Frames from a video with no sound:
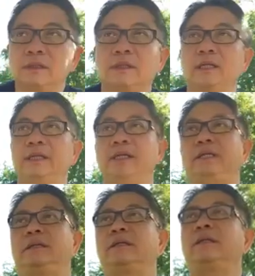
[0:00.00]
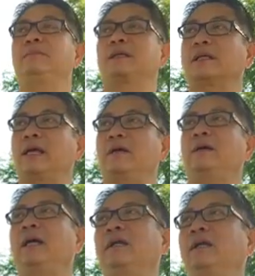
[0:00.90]
Thì khi mình càng
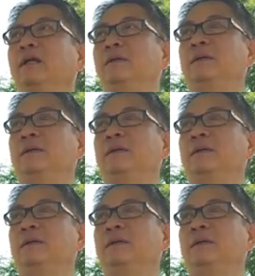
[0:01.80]
hối hận đó,